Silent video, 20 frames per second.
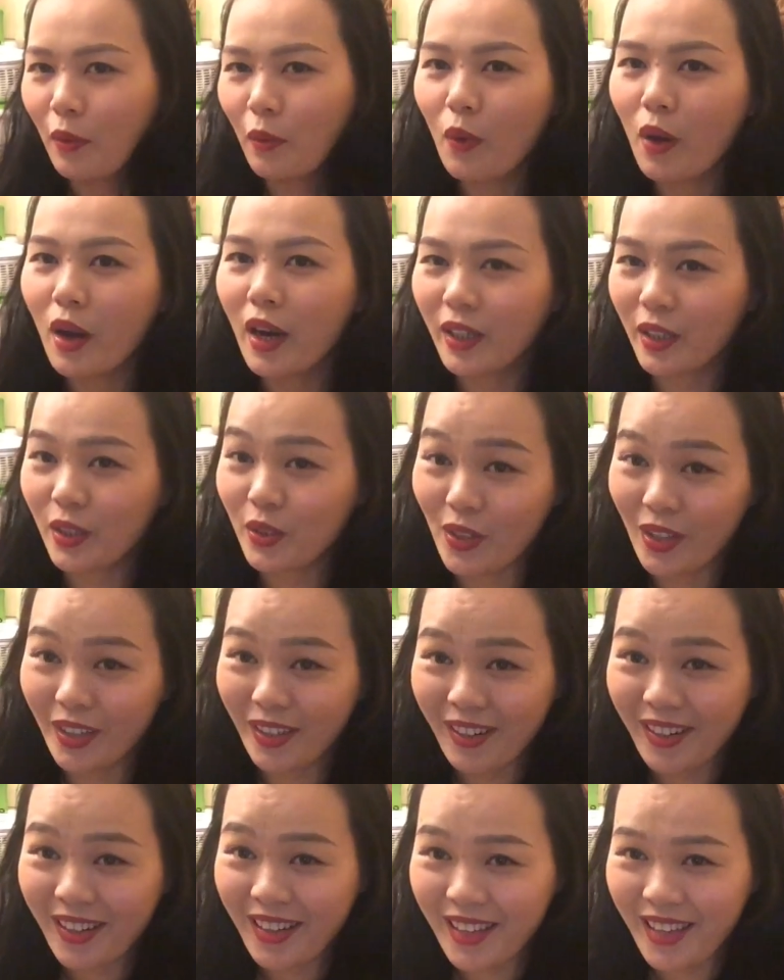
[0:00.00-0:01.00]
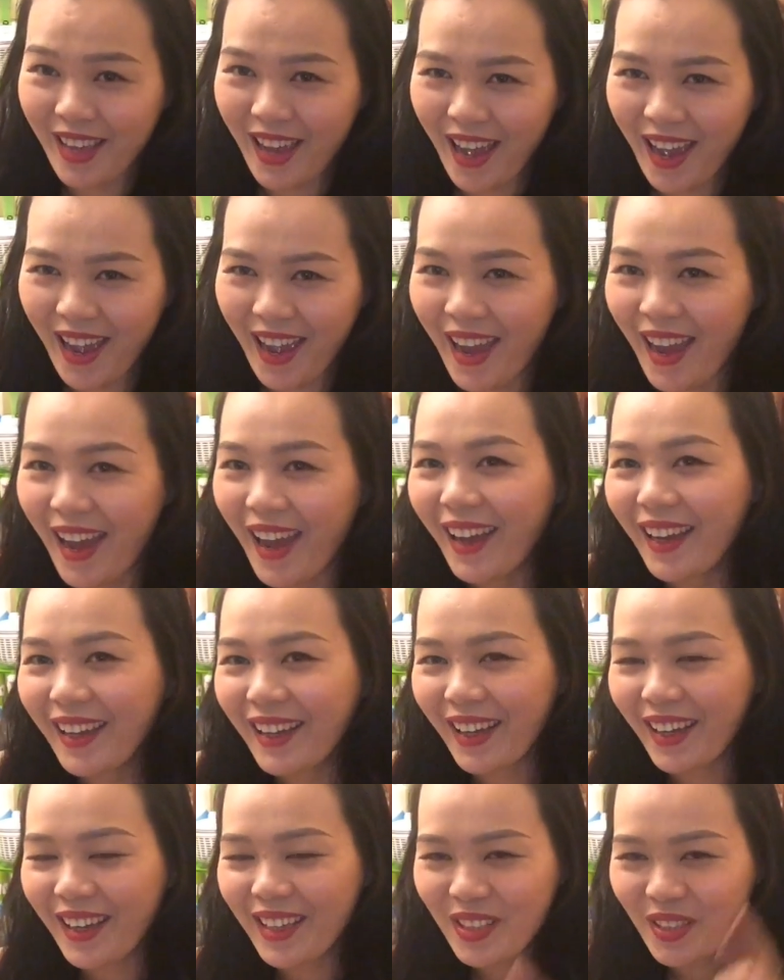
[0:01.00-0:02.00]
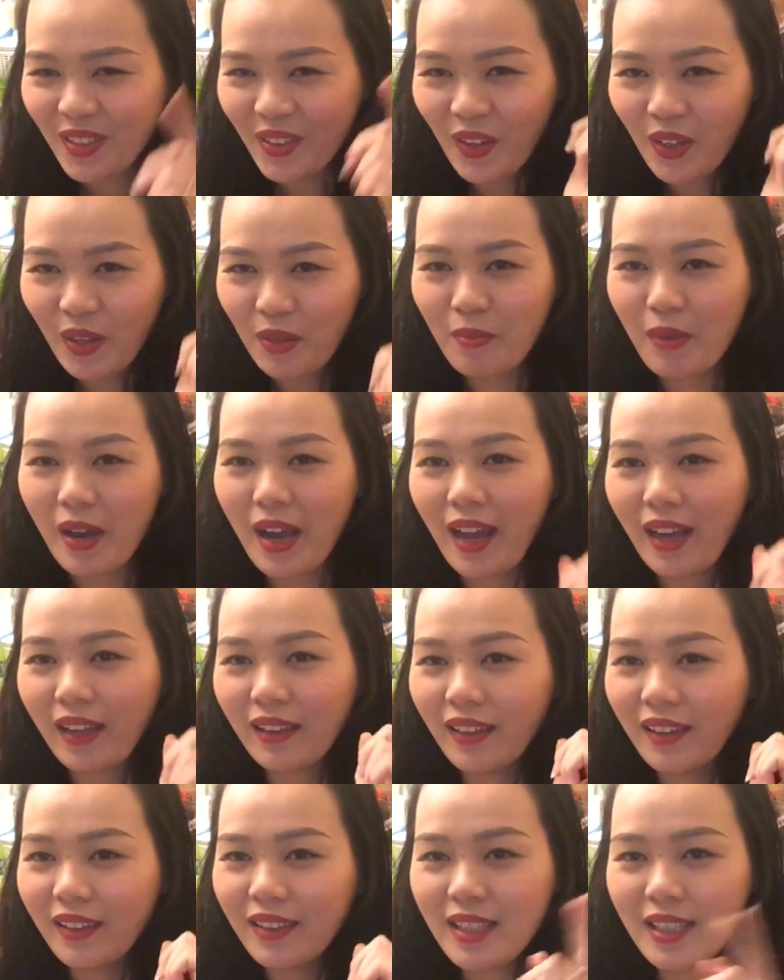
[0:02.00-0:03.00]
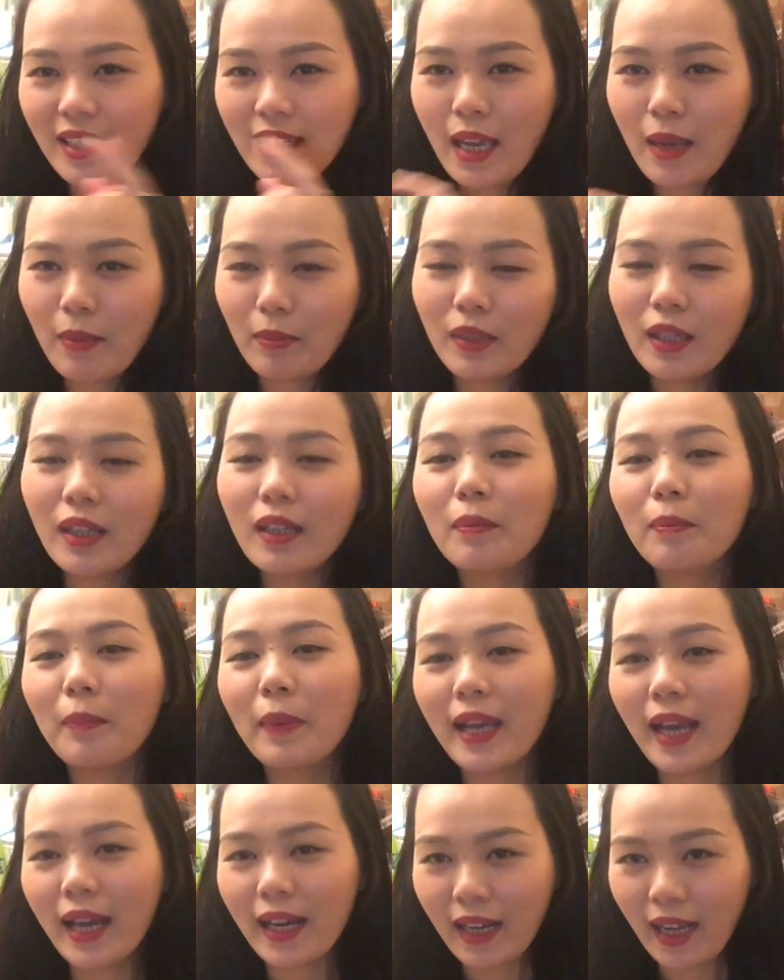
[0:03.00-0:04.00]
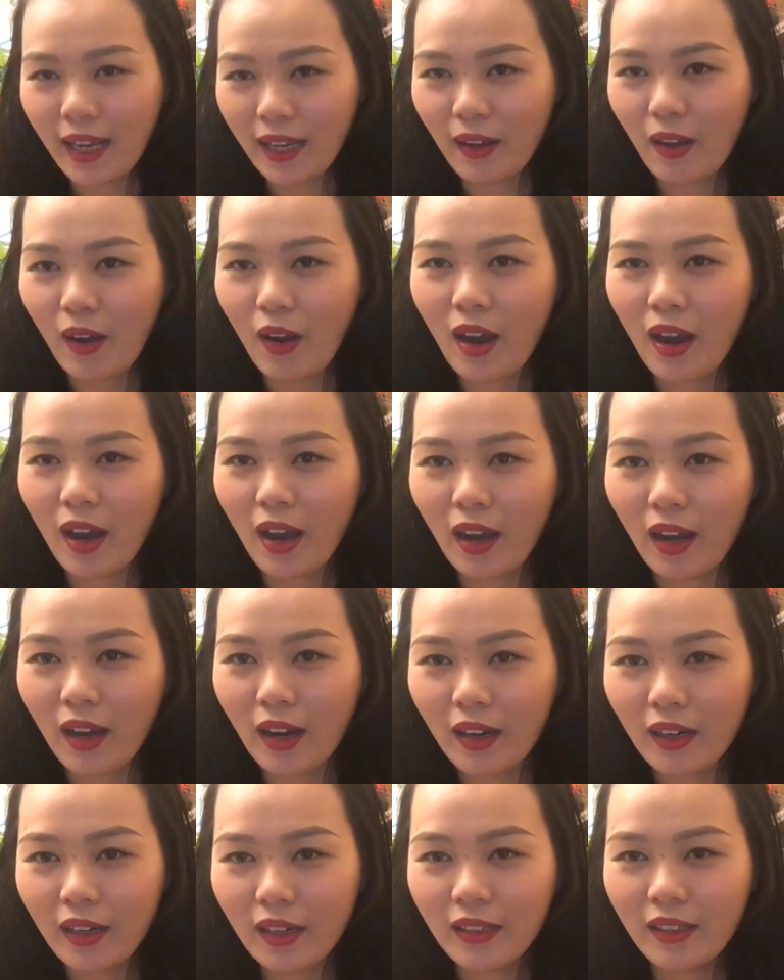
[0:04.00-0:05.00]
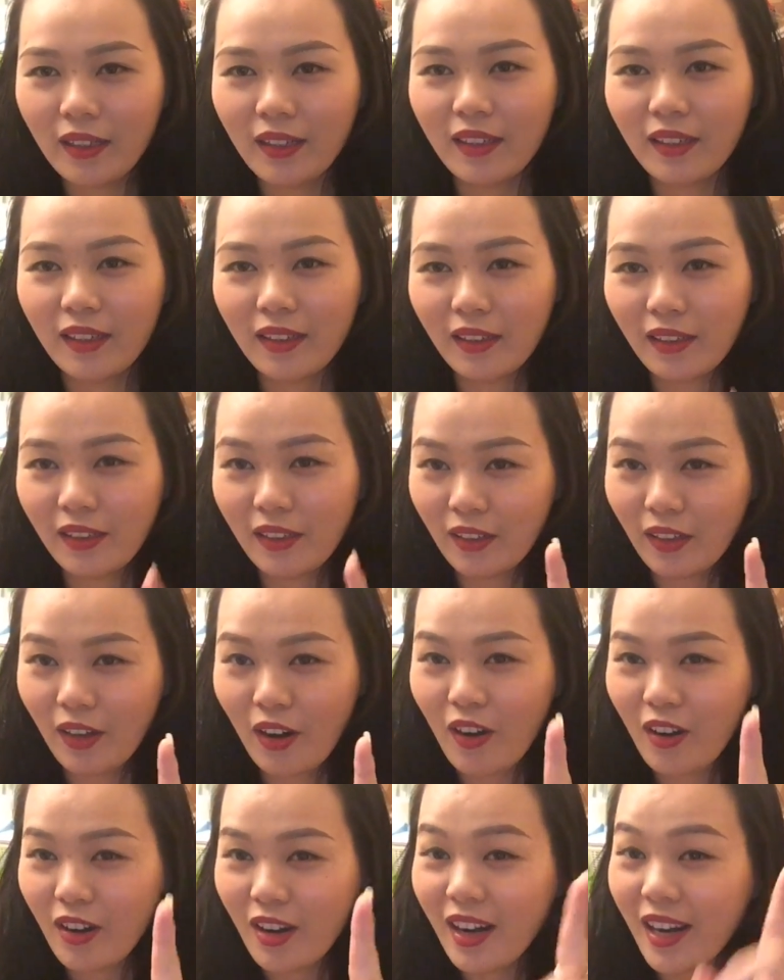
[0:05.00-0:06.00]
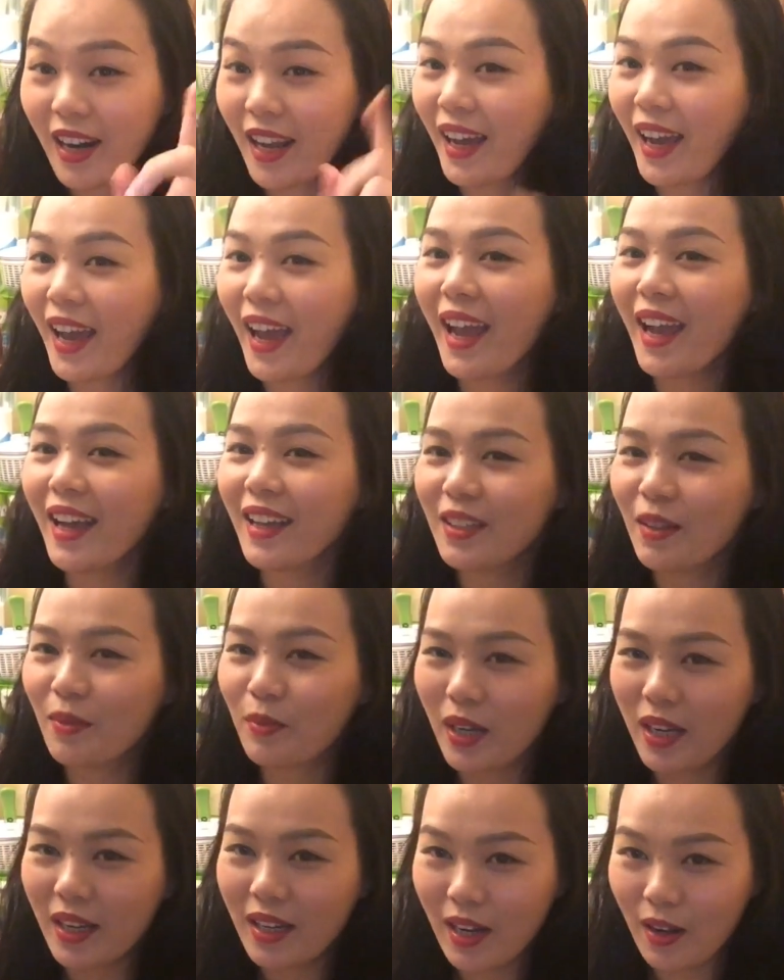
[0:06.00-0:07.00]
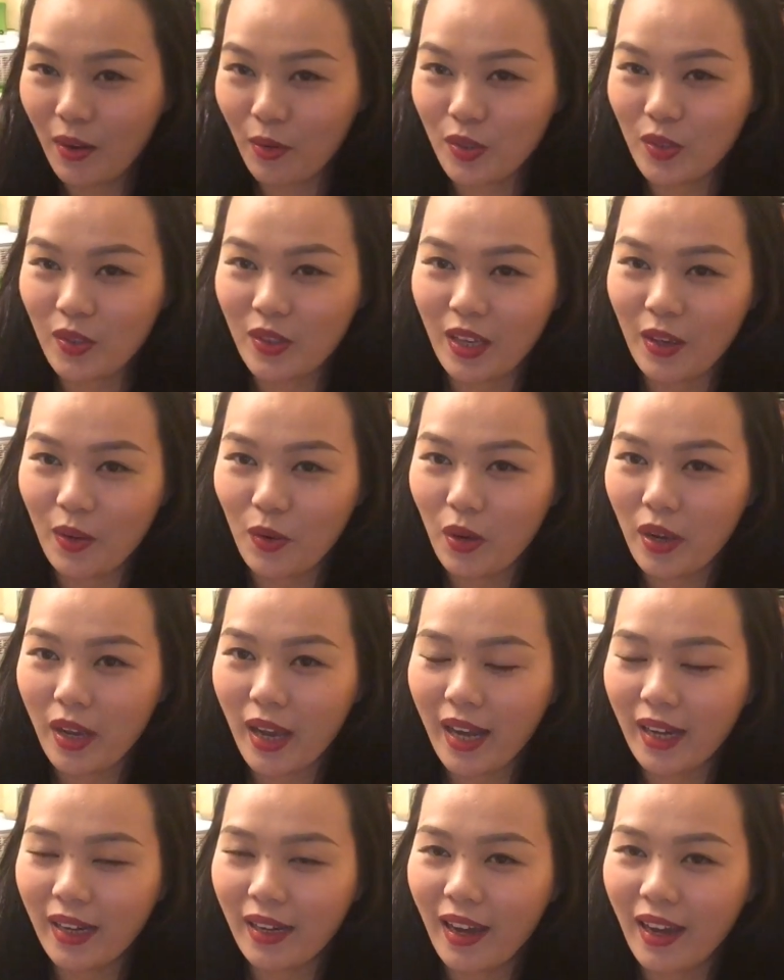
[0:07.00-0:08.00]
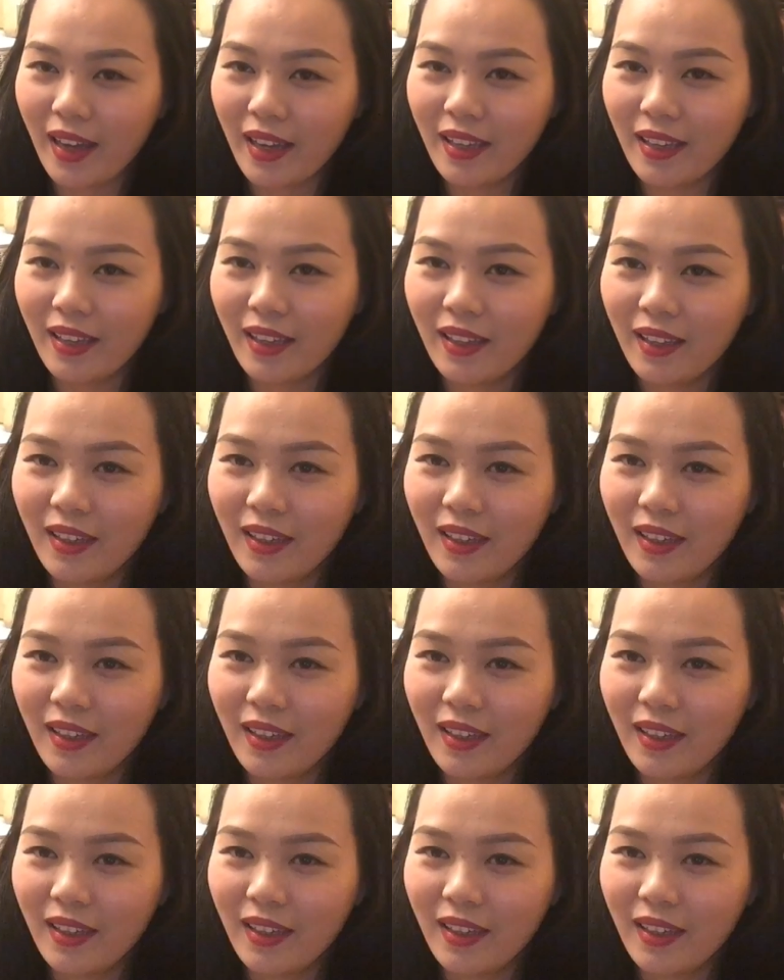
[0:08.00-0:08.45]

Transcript: Quên cái chuyện đó đi nha. Cái chuyện mà những chị em thích mấy anh hẹn hò nó rất là khác trong cái đầu suy nghĩ của các anh đấy.